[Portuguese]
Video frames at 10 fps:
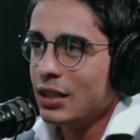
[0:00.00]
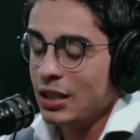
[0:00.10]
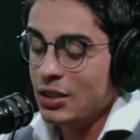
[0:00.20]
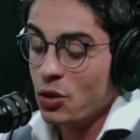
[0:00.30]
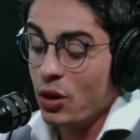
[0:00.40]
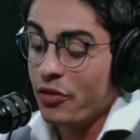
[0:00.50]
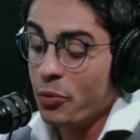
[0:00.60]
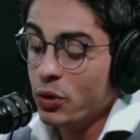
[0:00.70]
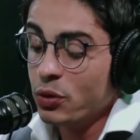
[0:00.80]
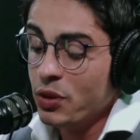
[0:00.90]
Entende? Eu levo
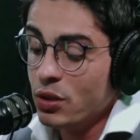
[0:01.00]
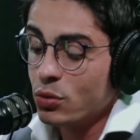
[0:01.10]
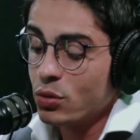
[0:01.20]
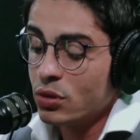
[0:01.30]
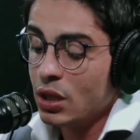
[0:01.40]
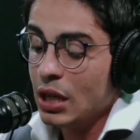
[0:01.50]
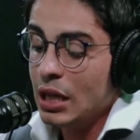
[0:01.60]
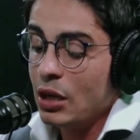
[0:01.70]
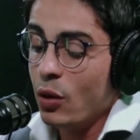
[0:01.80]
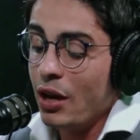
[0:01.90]
muito isso.
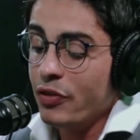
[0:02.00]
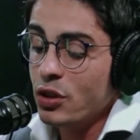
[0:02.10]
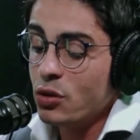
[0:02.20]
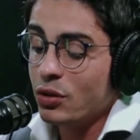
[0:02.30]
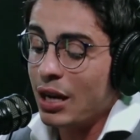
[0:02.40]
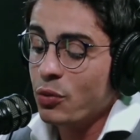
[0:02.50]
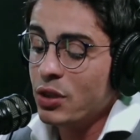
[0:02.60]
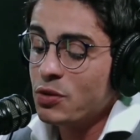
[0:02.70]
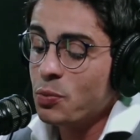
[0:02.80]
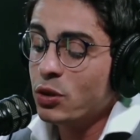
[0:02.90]
E eu levo isso, eu
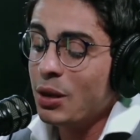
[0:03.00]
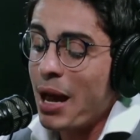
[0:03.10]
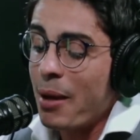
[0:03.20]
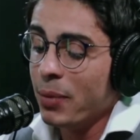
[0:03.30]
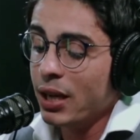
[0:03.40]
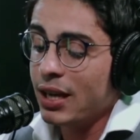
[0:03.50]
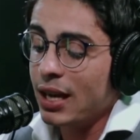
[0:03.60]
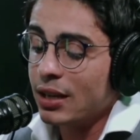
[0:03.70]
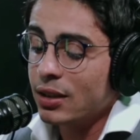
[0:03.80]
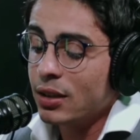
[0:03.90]
trago isso muito da minha mãe,
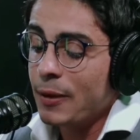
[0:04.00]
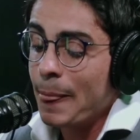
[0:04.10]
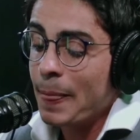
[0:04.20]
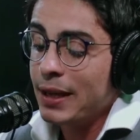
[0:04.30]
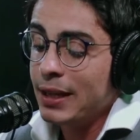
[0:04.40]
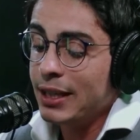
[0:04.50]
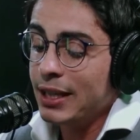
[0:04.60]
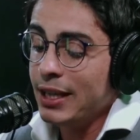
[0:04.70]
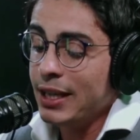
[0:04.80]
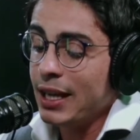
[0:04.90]
cara.
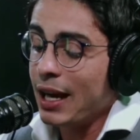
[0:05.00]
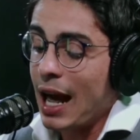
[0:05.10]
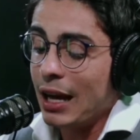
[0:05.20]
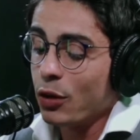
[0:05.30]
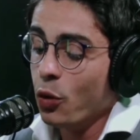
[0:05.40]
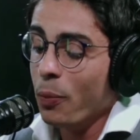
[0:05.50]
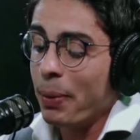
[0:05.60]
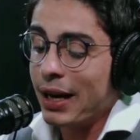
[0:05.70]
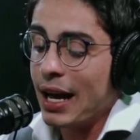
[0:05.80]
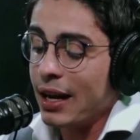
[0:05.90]
Que ralou
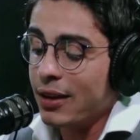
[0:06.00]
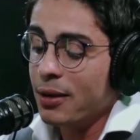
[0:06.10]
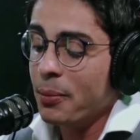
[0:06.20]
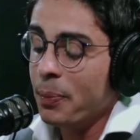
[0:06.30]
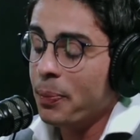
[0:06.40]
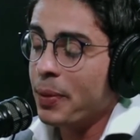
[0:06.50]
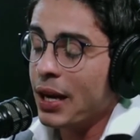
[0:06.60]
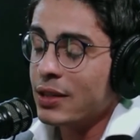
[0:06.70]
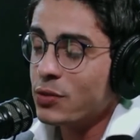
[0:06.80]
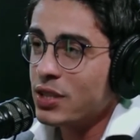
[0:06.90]
pra caramba
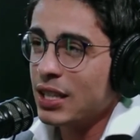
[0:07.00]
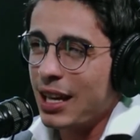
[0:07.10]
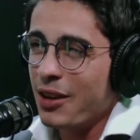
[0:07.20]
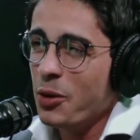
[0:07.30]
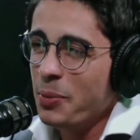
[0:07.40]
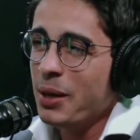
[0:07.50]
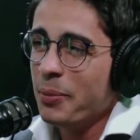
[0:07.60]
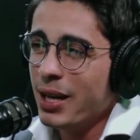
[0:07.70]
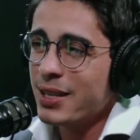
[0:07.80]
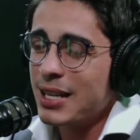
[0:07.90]
pra sustentar eu e minha
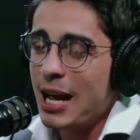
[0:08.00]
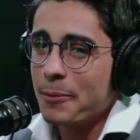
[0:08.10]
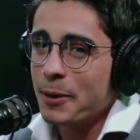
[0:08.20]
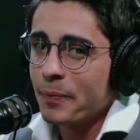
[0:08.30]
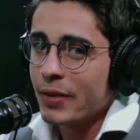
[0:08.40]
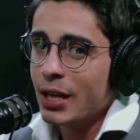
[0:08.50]
irmã, sabe?